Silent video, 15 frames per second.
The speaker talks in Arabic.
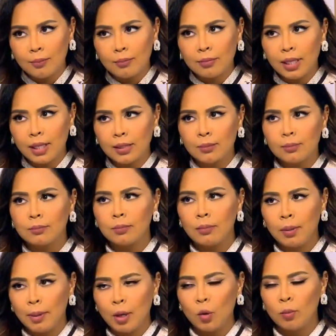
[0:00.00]
يعني ما
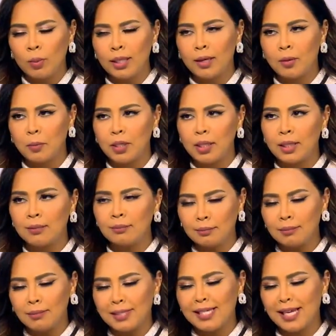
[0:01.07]
بيقول محتر مني
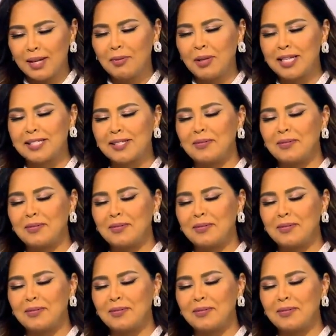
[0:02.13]
بس يعني بيكسر